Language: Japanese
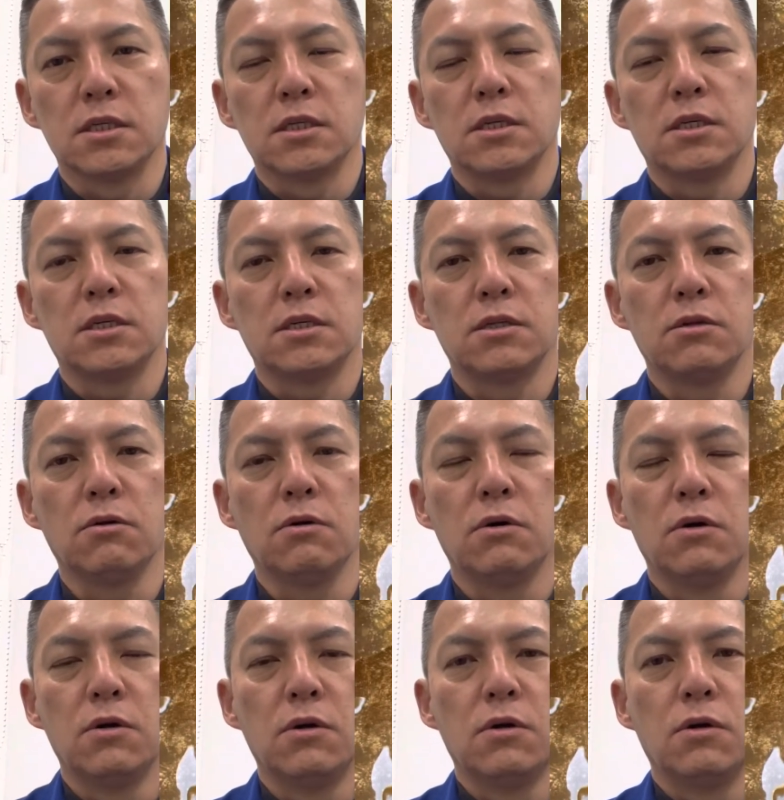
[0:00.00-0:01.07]
じ
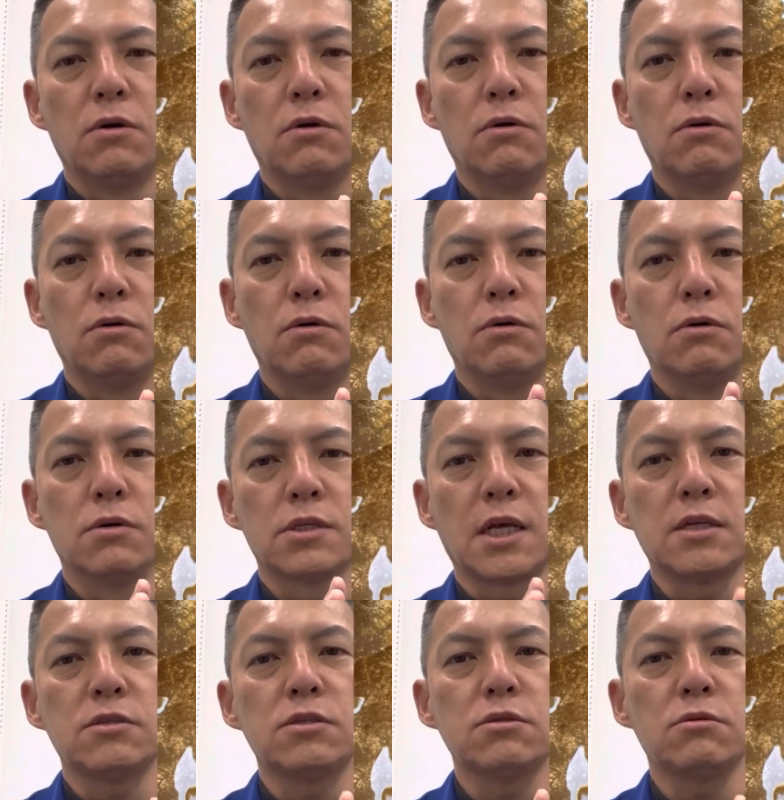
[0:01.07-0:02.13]
の
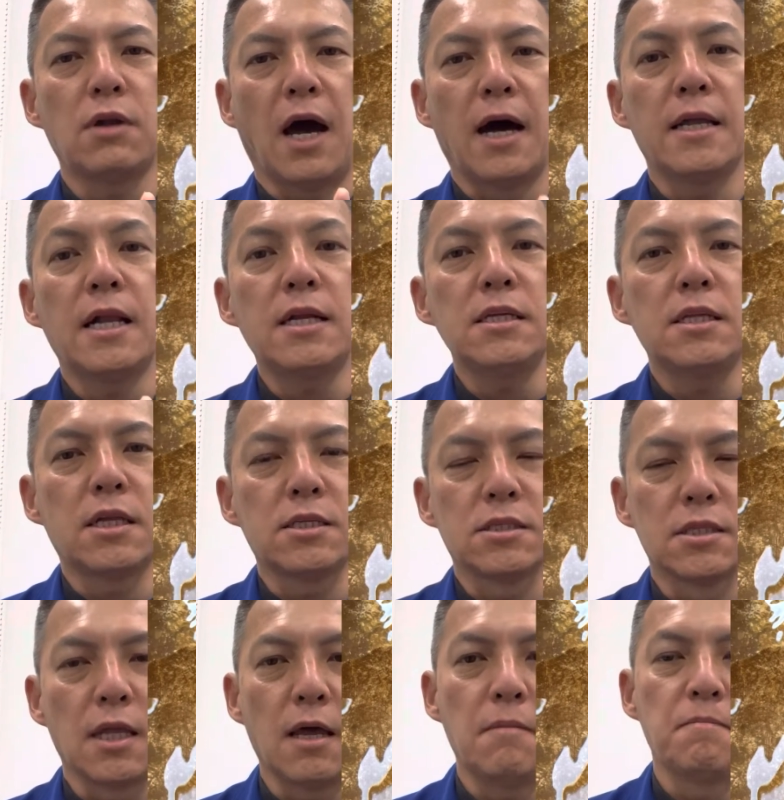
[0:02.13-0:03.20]
散水槽の穴にで
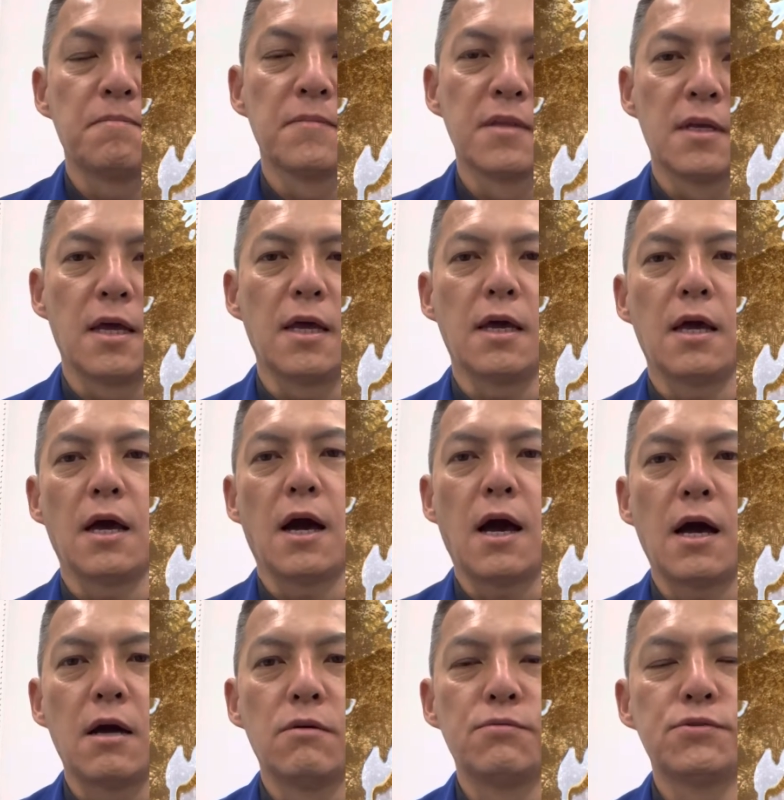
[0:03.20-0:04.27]
すね、えー、
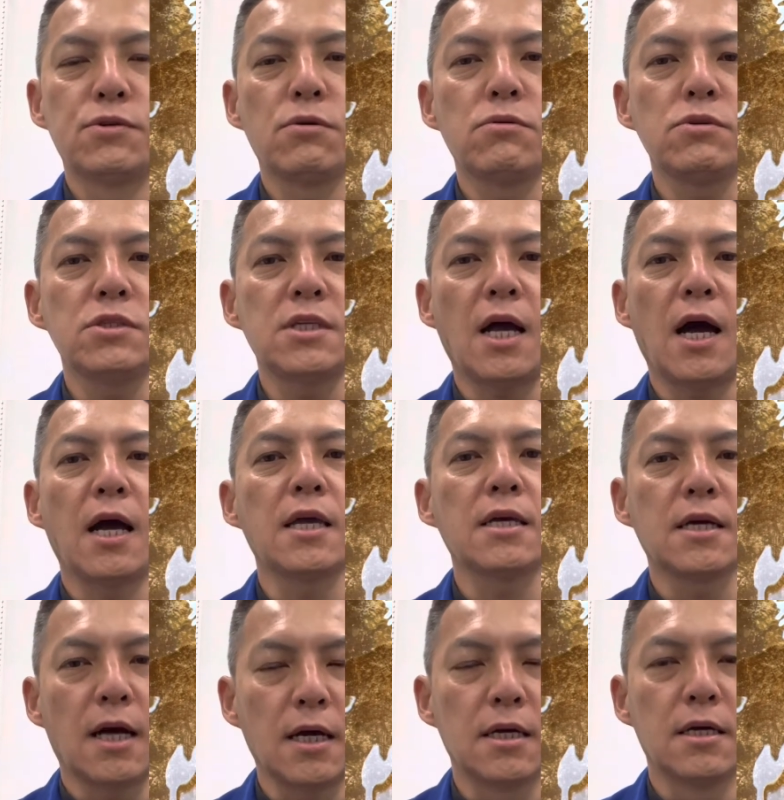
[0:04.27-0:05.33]
腐食した配
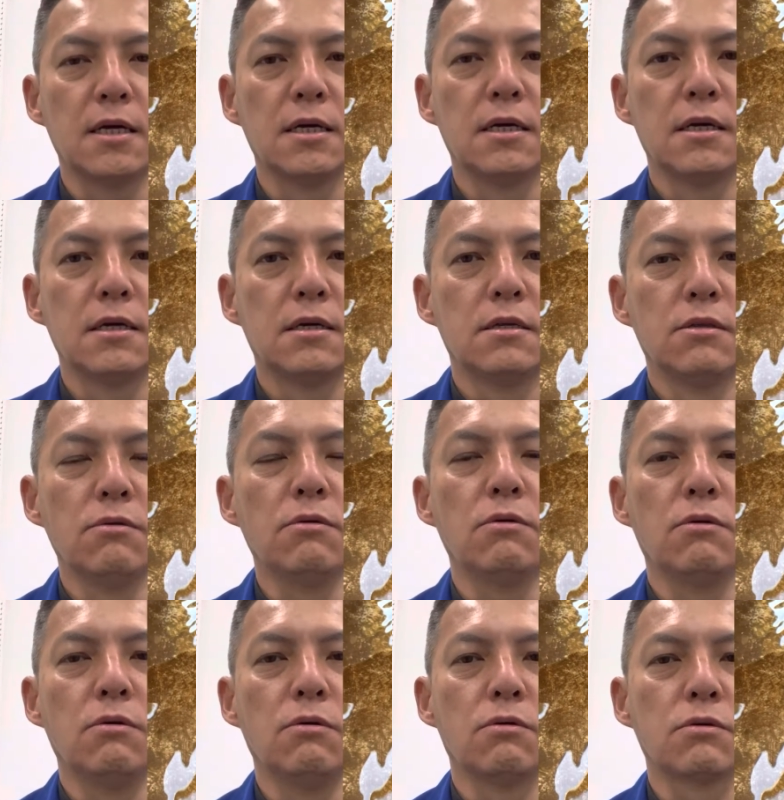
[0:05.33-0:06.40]
管
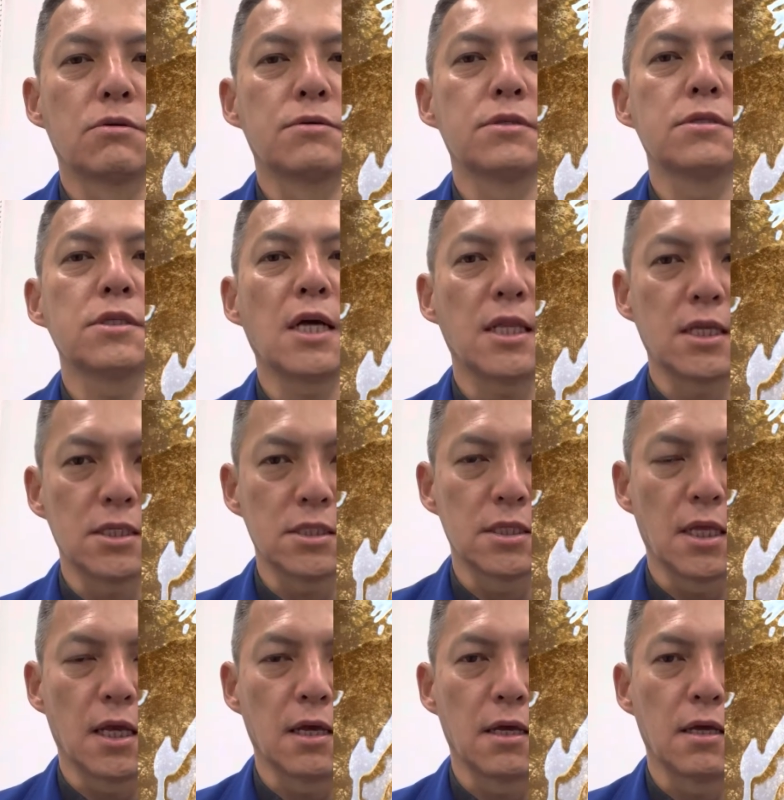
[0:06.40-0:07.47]
のくずがです
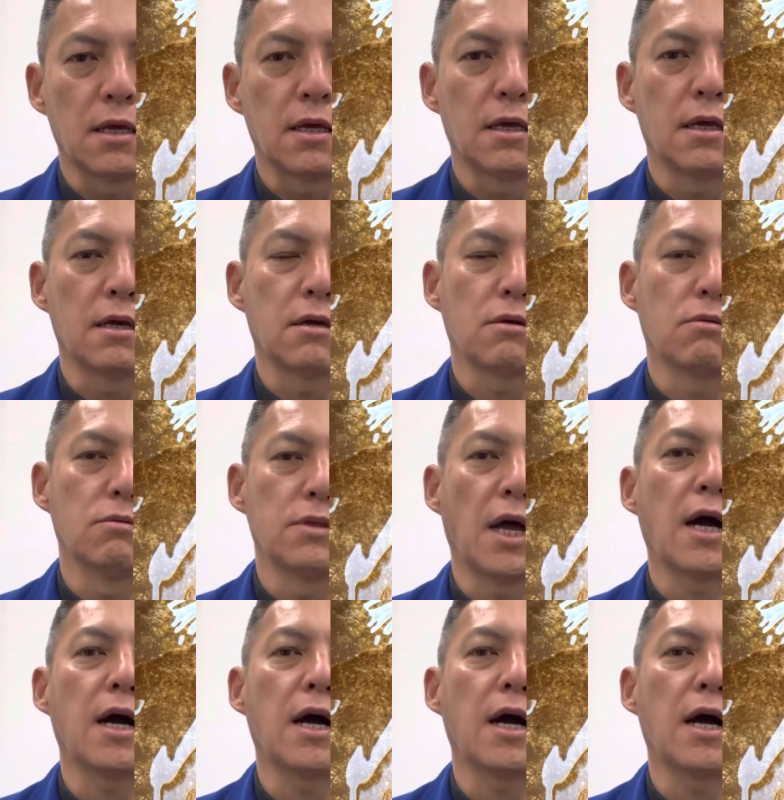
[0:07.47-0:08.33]
ね、えー、こう流